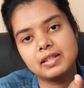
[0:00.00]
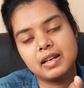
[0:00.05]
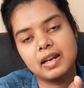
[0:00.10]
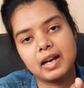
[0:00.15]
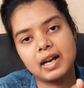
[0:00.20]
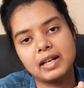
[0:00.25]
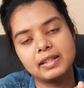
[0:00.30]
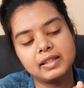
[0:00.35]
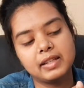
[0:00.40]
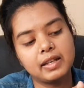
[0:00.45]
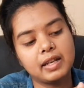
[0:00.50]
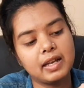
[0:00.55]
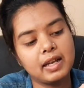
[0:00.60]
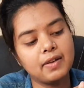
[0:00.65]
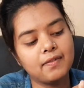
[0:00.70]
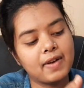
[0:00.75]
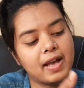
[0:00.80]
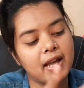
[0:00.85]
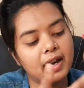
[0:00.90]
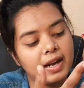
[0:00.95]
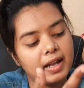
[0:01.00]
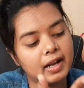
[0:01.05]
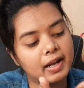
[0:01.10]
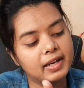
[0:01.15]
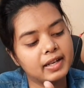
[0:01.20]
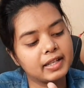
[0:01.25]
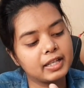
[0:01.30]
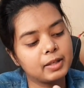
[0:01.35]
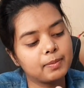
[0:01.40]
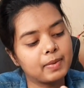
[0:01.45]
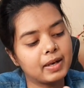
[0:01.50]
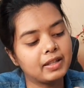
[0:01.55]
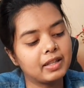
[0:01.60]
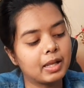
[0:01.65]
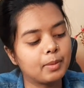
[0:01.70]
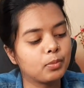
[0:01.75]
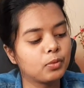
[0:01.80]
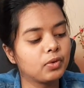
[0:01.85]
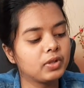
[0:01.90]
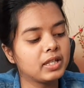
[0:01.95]
लगा देना है वायर लगाने के बाद
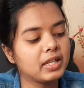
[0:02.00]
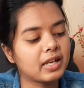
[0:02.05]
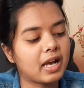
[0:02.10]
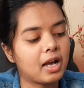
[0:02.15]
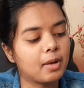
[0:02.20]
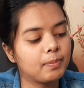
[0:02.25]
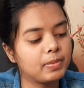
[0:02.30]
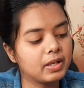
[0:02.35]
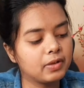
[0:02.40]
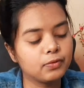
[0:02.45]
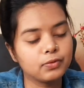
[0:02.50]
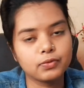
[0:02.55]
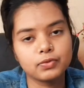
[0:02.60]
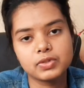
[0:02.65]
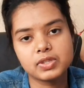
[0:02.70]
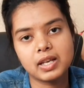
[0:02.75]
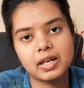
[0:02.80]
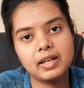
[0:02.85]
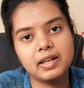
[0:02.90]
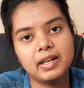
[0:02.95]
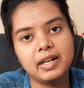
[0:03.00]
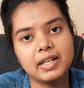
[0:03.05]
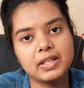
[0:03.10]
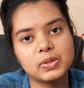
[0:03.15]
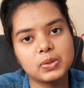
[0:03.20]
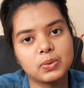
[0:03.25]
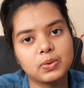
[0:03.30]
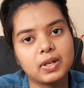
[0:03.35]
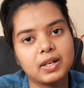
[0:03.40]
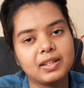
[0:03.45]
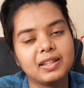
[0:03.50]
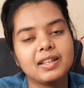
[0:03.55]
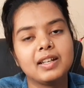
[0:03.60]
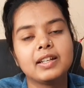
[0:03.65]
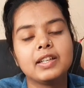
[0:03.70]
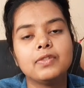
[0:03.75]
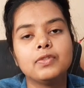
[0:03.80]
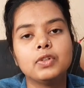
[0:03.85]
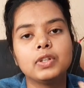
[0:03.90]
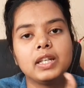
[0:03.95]
आपको ये यहाँ पे उसका रीडिंग शो कर देगा
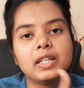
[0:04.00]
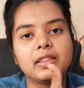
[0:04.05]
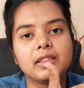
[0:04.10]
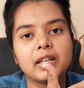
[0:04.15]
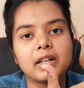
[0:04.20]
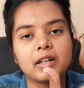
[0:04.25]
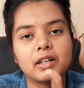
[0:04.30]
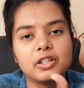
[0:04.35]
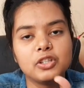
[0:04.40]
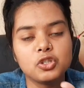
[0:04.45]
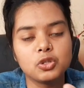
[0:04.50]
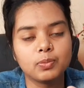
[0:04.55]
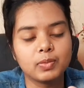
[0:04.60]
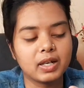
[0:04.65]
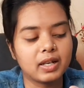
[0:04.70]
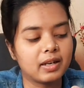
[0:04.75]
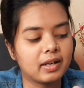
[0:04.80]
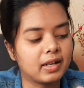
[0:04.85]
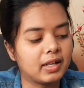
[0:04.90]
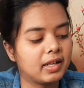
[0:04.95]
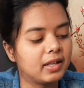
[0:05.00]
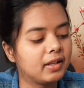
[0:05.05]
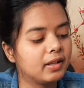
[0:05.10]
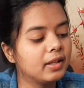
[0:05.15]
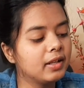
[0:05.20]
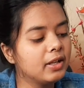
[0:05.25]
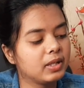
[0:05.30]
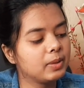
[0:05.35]
कि वो कितना कंज्यूम कर रहा है